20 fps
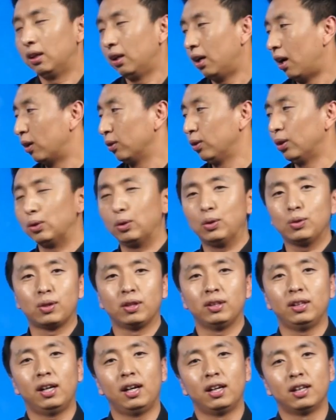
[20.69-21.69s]
好多同
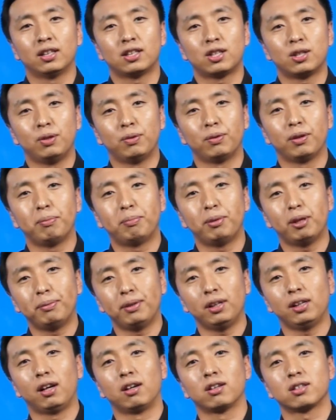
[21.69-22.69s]
学呢称为波
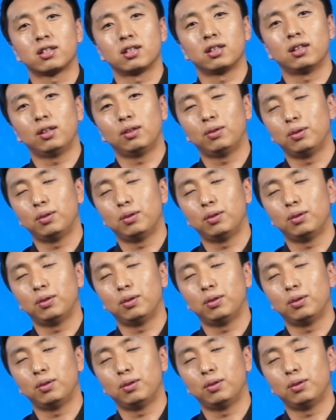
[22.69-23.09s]
波老师